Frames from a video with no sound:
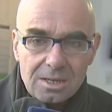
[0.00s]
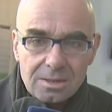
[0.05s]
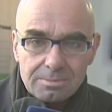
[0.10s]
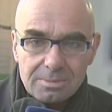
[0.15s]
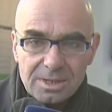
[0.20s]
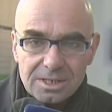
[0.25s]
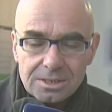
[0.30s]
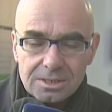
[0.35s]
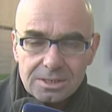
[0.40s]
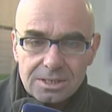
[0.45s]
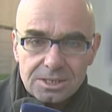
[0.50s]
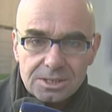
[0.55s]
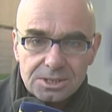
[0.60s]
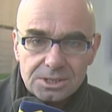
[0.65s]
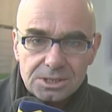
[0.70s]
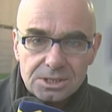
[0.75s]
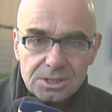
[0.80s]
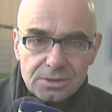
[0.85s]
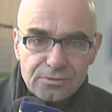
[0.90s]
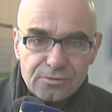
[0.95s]
Man
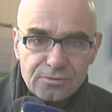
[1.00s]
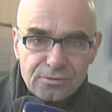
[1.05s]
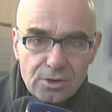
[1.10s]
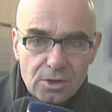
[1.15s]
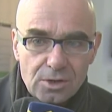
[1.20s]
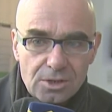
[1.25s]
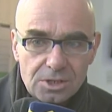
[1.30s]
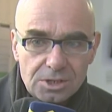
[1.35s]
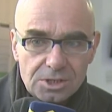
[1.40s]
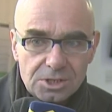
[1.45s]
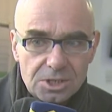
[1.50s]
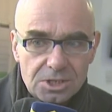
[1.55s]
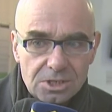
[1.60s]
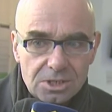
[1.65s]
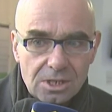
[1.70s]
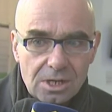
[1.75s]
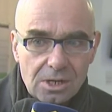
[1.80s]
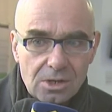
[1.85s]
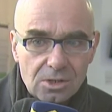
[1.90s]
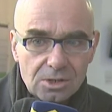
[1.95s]
ist sich völlig
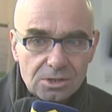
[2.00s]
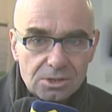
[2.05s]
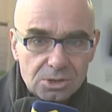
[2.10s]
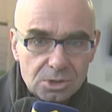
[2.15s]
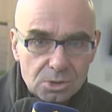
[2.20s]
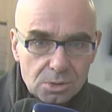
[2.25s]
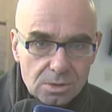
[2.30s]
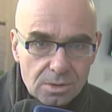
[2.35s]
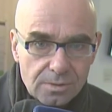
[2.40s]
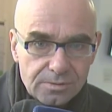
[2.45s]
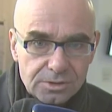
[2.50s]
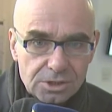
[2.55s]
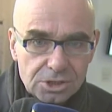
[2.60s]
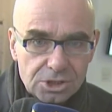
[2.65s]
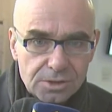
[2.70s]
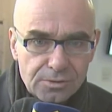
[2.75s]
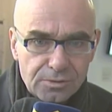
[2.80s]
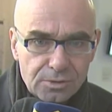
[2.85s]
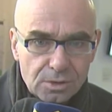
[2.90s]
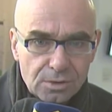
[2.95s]
sicher, auch in Zukunft die
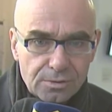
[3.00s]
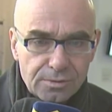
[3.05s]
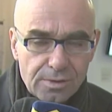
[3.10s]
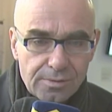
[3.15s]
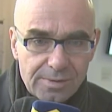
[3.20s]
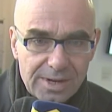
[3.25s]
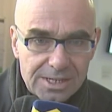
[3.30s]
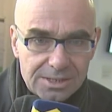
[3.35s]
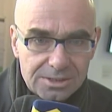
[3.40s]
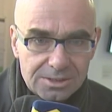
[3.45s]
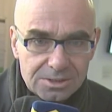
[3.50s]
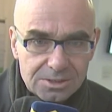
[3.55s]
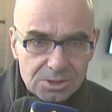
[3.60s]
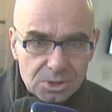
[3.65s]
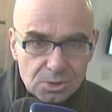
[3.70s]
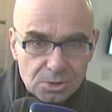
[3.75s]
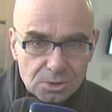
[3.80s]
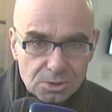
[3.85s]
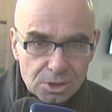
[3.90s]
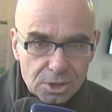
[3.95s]
Stiftung verwalten
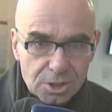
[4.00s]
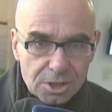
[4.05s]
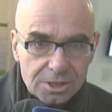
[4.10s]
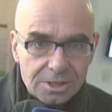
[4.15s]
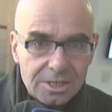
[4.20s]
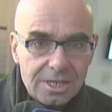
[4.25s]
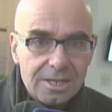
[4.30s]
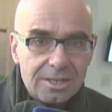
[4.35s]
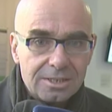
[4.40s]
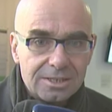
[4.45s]
zu können.